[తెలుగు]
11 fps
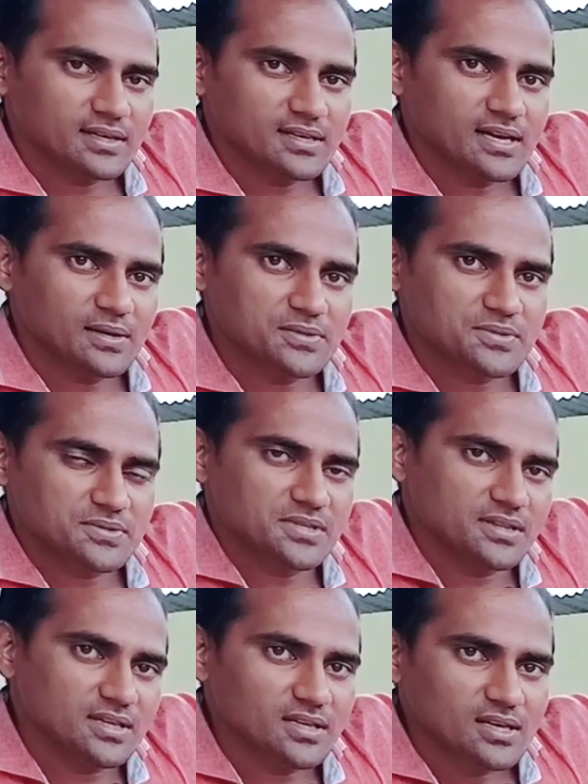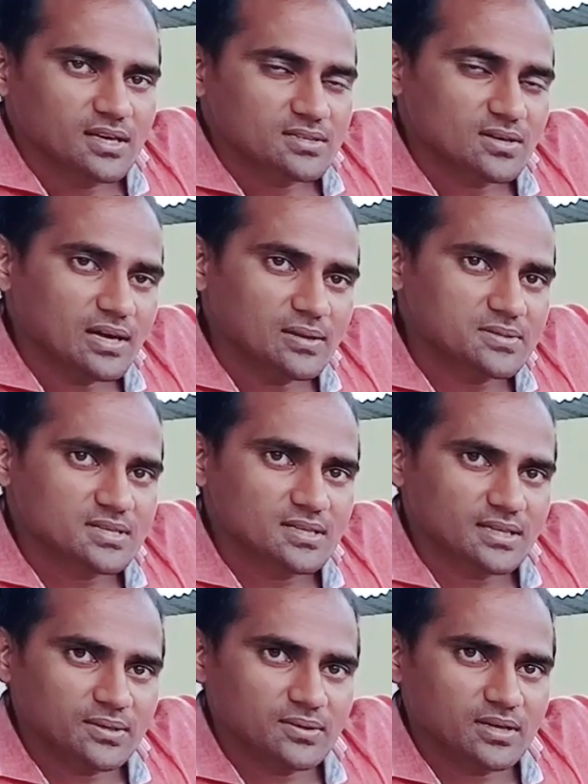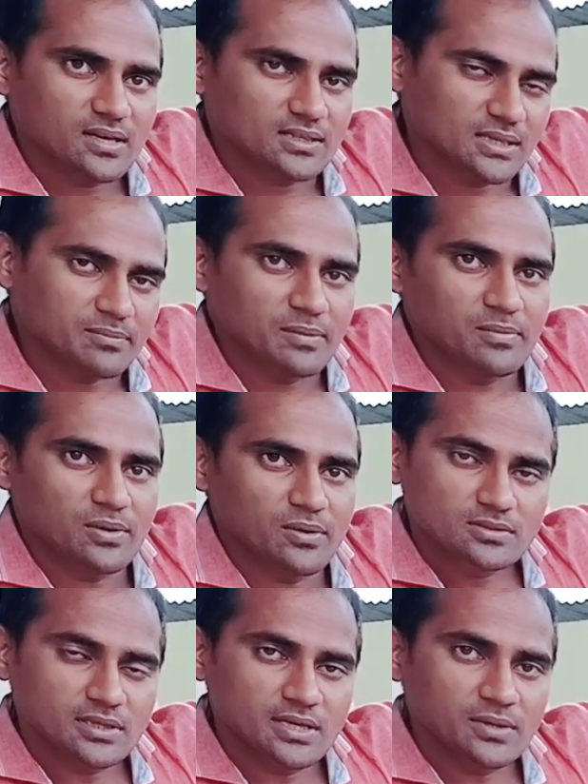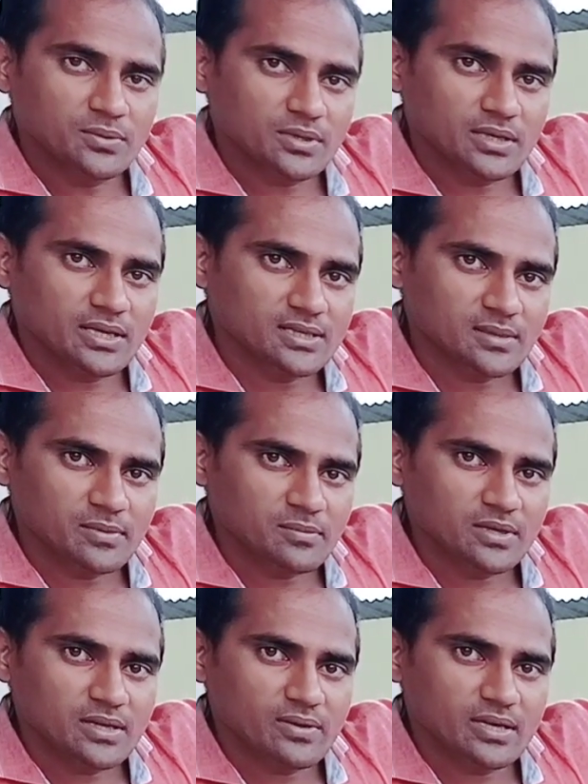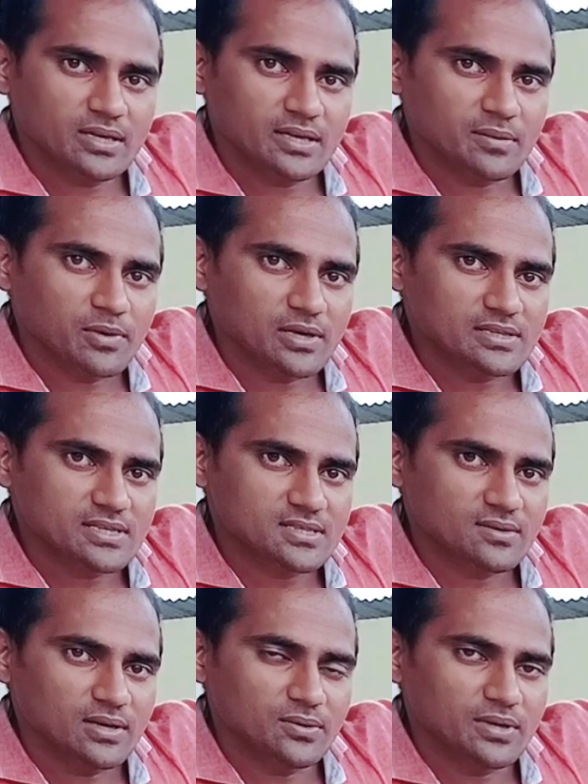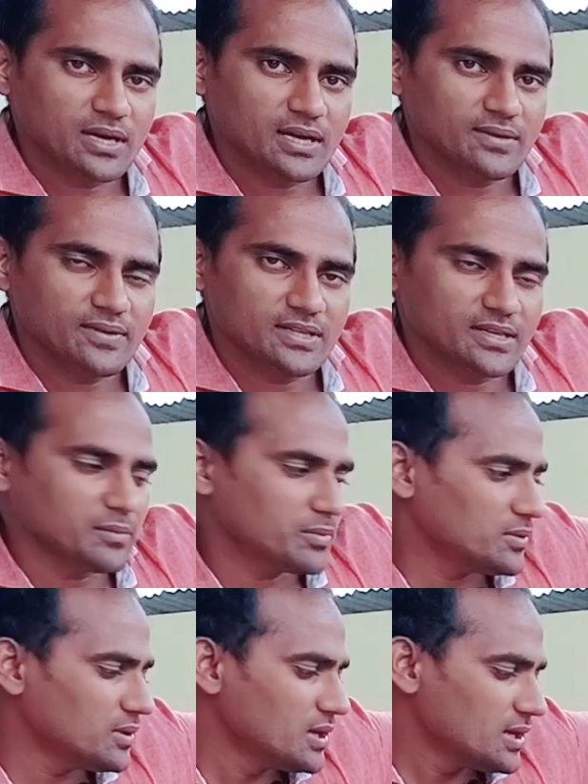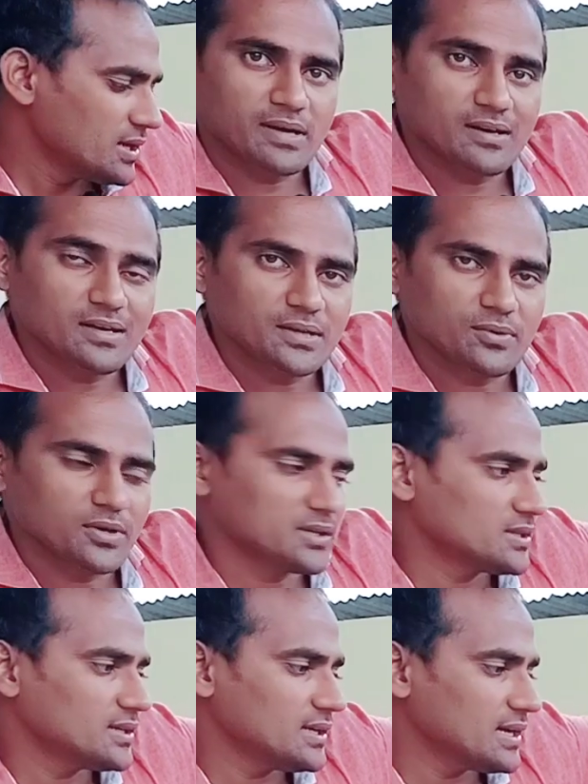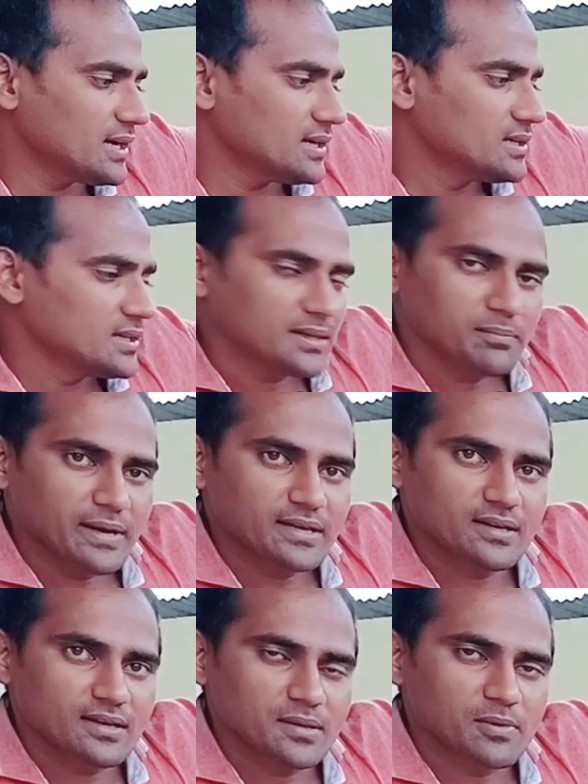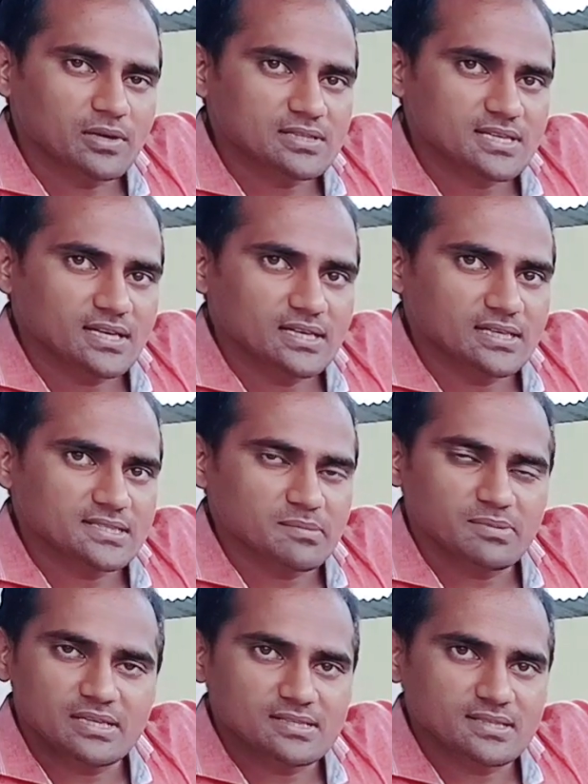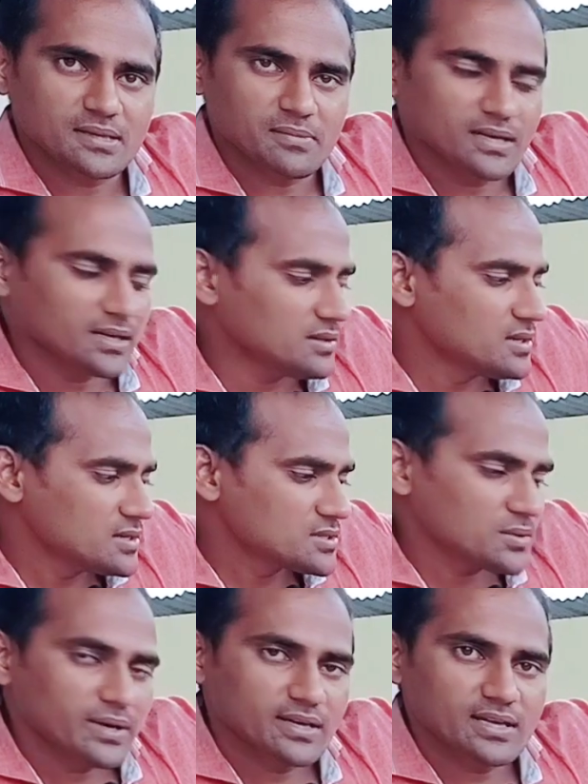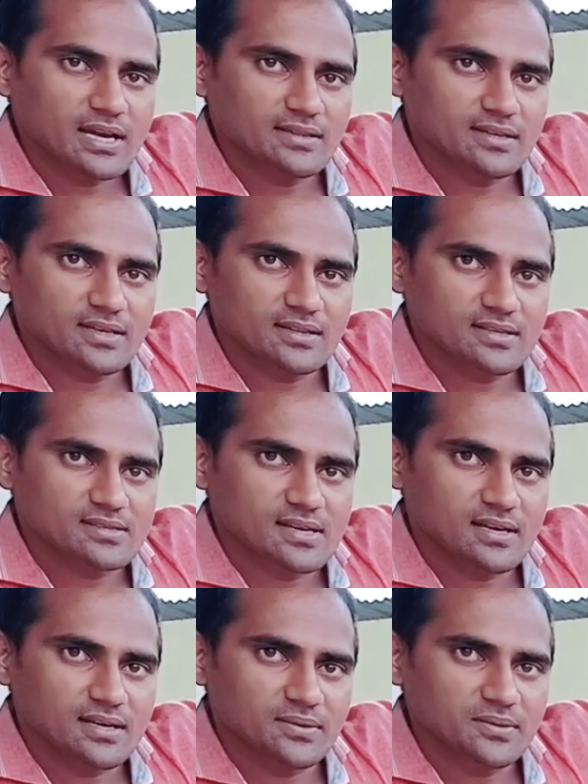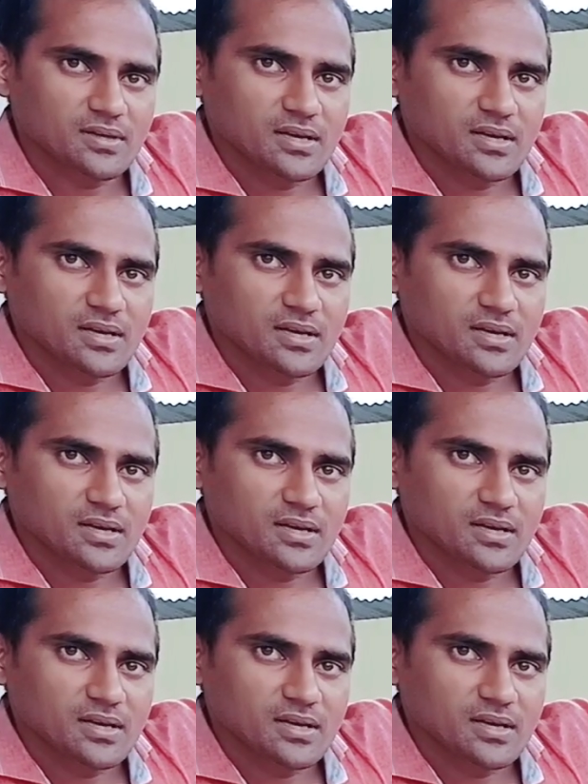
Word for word: నాకు ఈ ఆలోచన వచ్చింది సో ఆలోచనే తడవుగా ఖమ్మంలో సో నేను ఉంటున్న ఈ ఖమ్మంలో ఎవరైనా రీమోడల్ చేసే వాళ్ళు ఉన్నారా అని వెతికినప్పుడు రిలేటివ్ ఒకతను ఇలా బైక్ని రీమోడల్ చేయగలని చెప్పి తెలిసిందనమాట సో వెంటనే ఆయన దగ్గర తీసుకెళ్ళాను